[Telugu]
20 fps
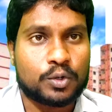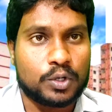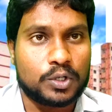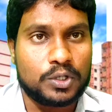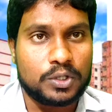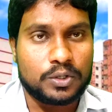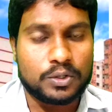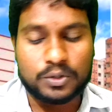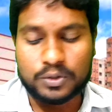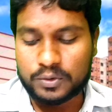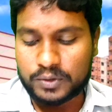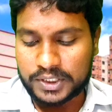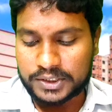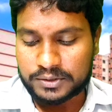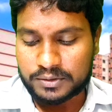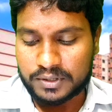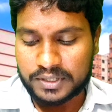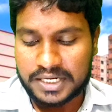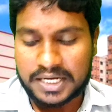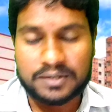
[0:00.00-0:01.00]
కొల్లూరు
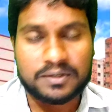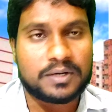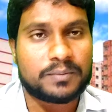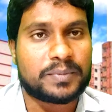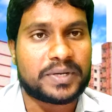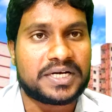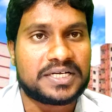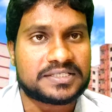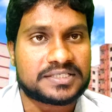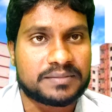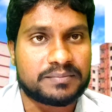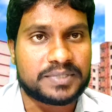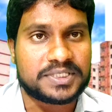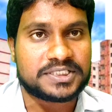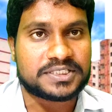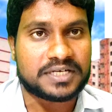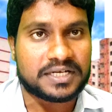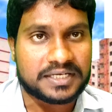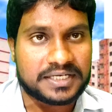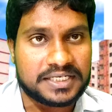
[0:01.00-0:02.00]
ఎదురునాగులపల్లి
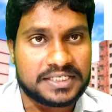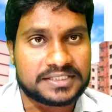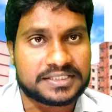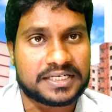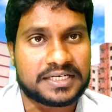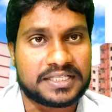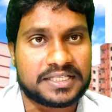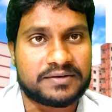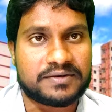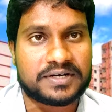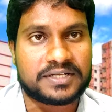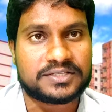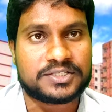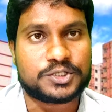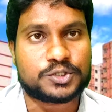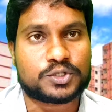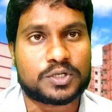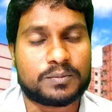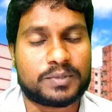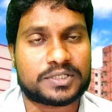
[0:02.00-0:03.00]
సంబంధించిన కీస్ అనేది ఎవరైనా
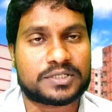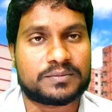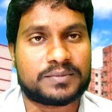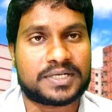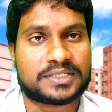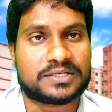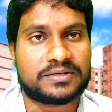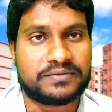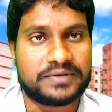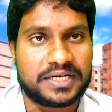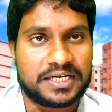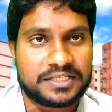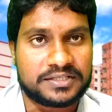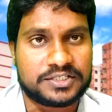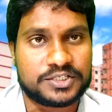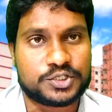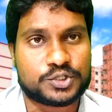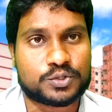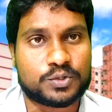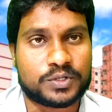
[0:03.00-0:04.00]
తీసుకోకపోతే మాత్రం వెళ్ళి
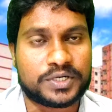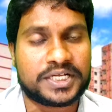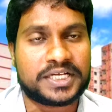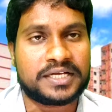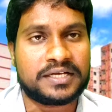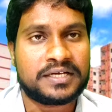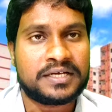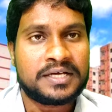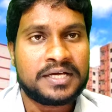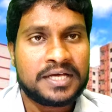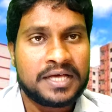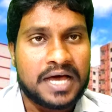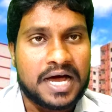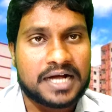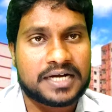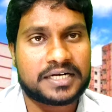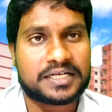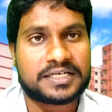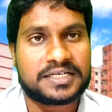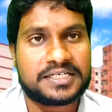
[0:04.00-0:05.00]
తీసుకోండి
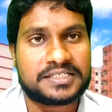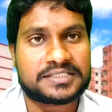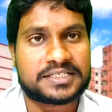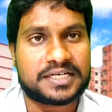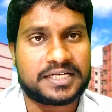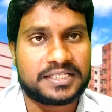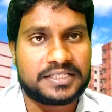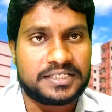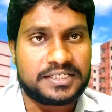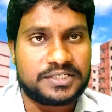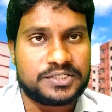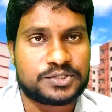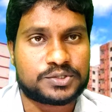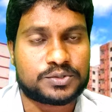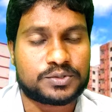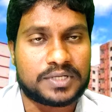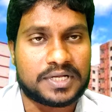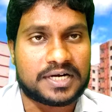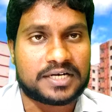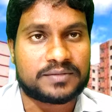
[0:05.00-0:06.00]
అక్కడ కీస్ అనేది
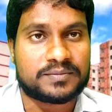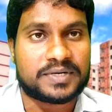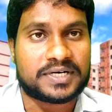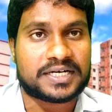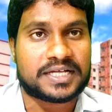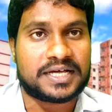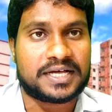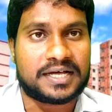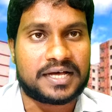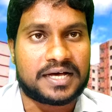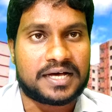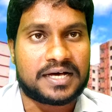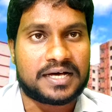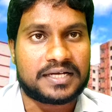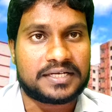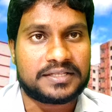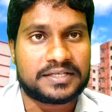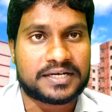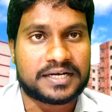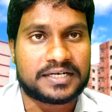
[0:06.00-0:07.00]
ఇస్తున్నారనమాట
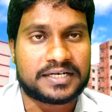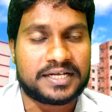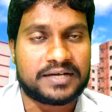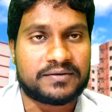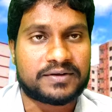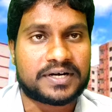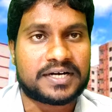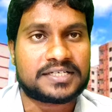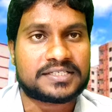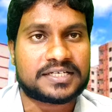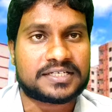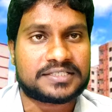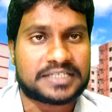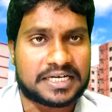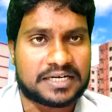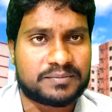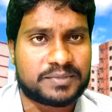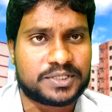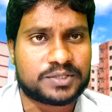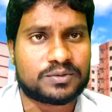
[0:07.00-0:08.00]
ఎందుకంటే ఎవరైనా సరే
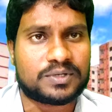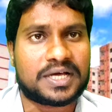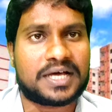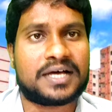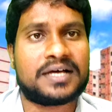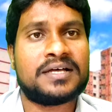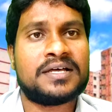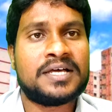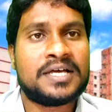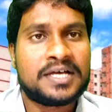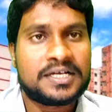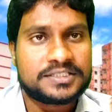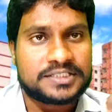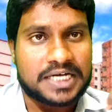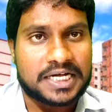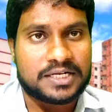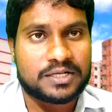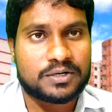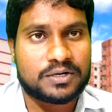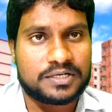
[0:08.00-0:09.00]
చాలా మంది కూడా
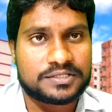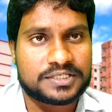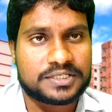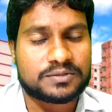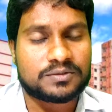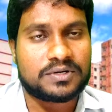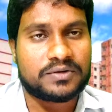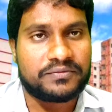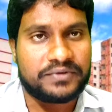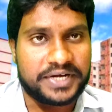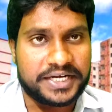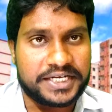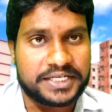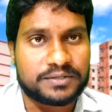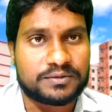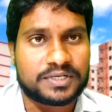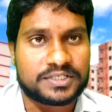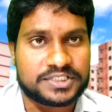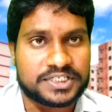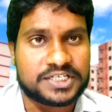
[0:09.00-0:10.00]
చాలా రోజుల కూడా
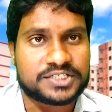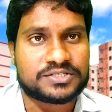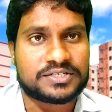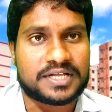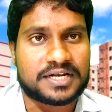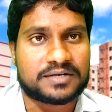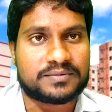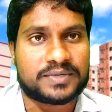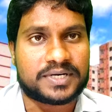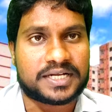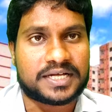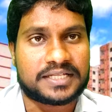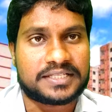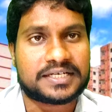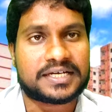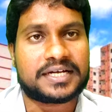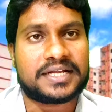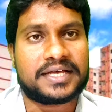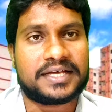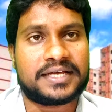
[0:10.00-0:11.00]
వెయిటింగ్ కూడా చేసినారనమాట
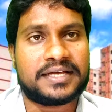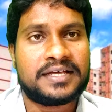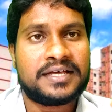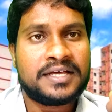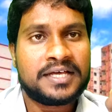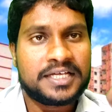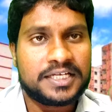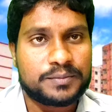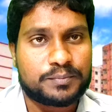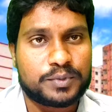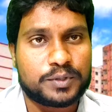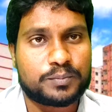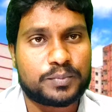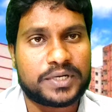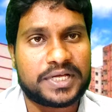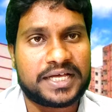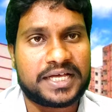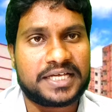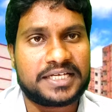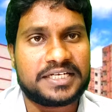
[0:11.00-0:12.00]
అందుకనే
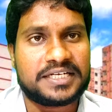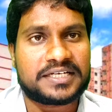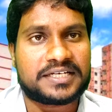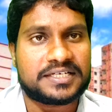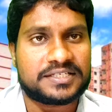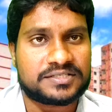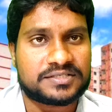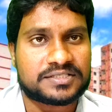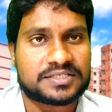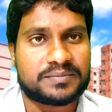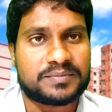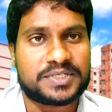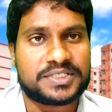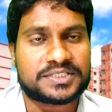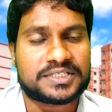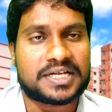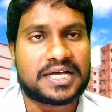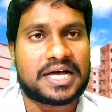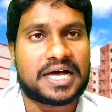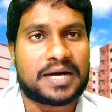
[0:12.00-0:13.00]
ఇప్పుడే ఈ కీస్
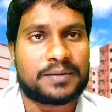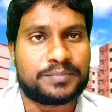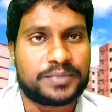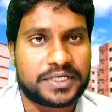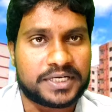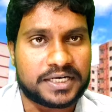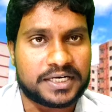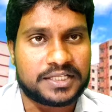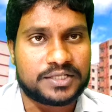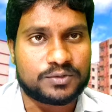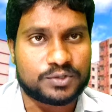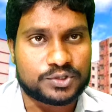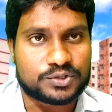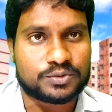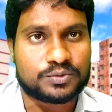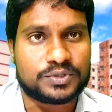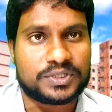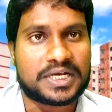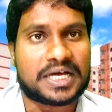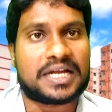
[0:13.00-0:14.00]
సంబంధించిన అప్డేట్ అనేది
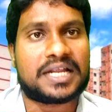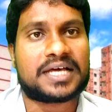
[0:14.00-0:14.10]
వస్తుంది